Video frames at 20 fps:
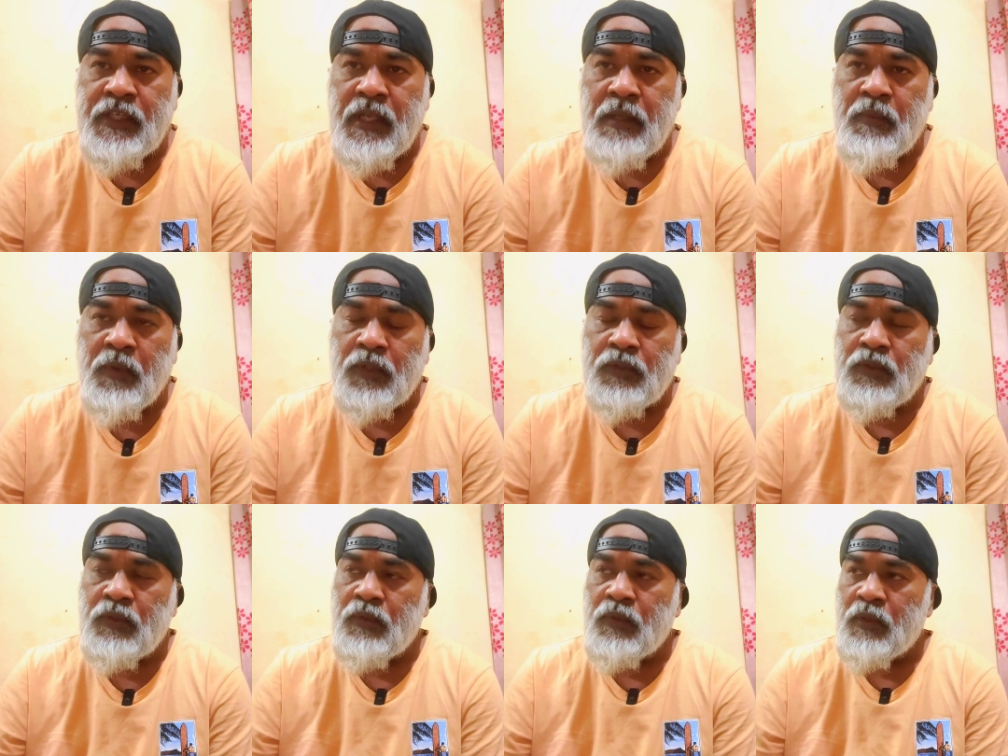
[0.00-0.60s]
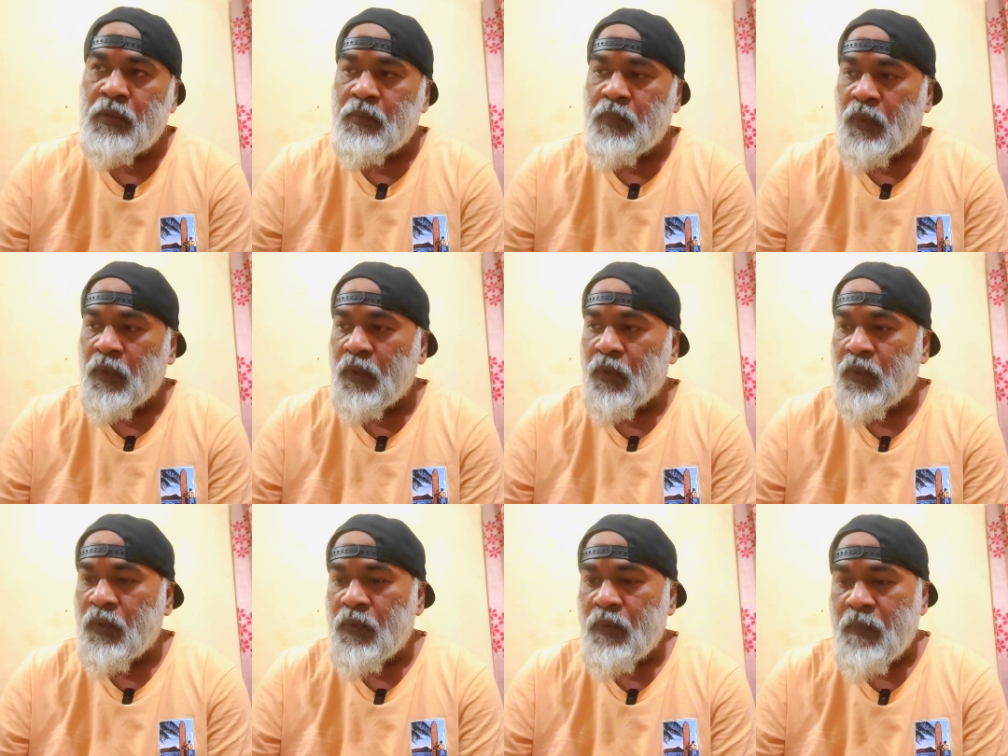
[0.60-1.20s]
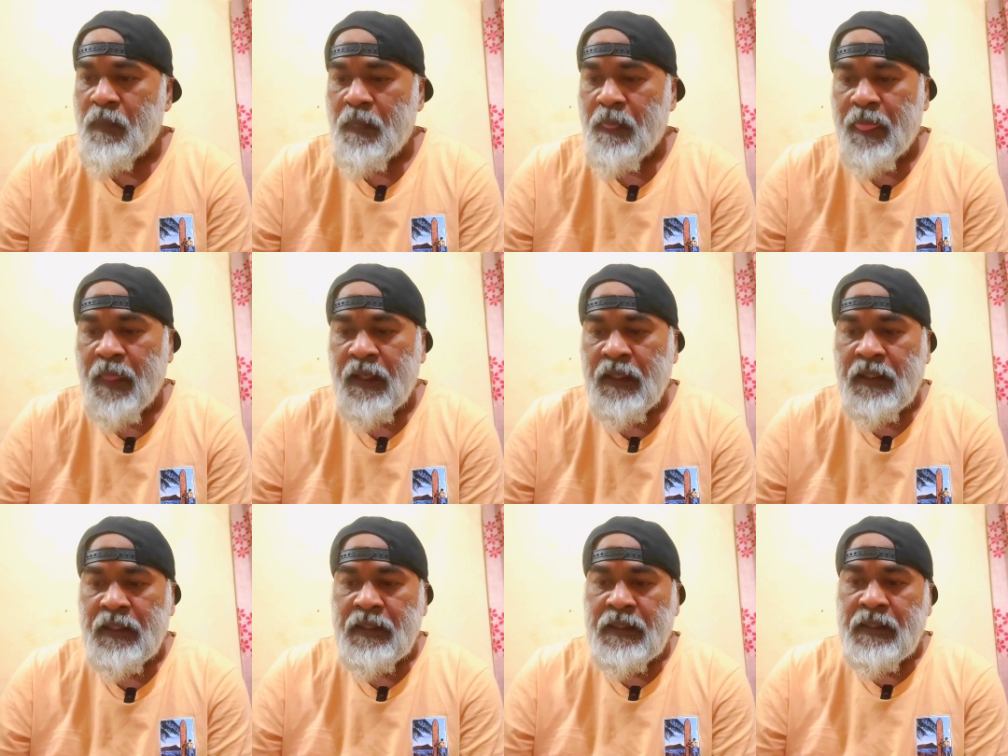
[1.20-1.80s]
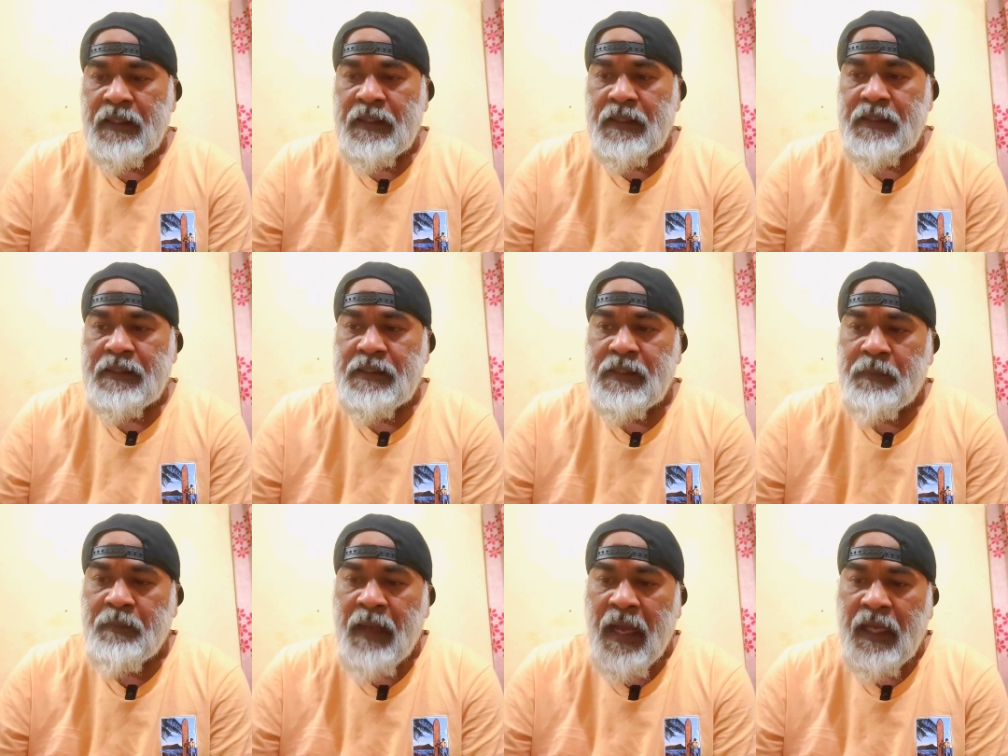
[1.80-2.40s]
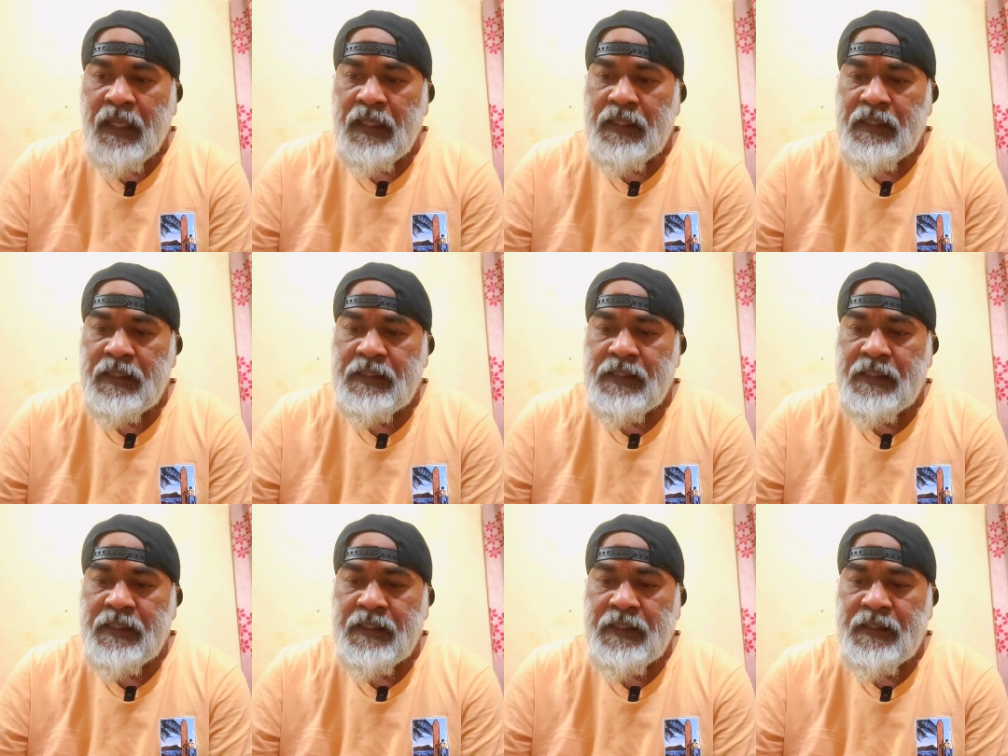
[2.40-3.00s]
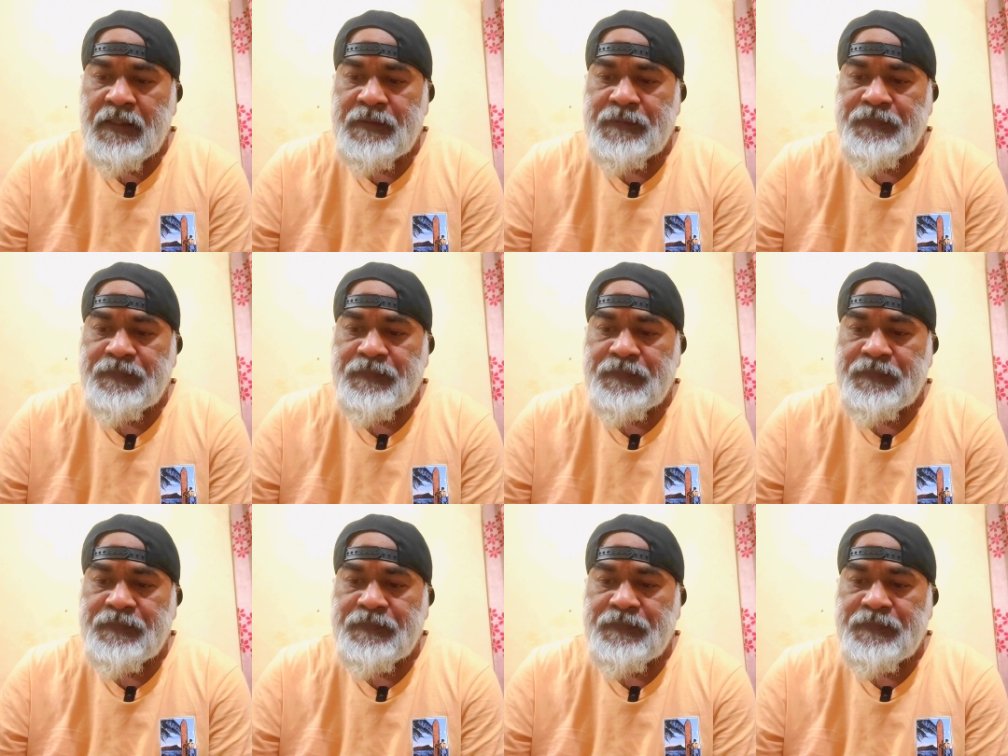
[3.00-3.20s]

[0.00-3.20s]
সেই ভদ্রলোক বলল যে বাংলাদেশে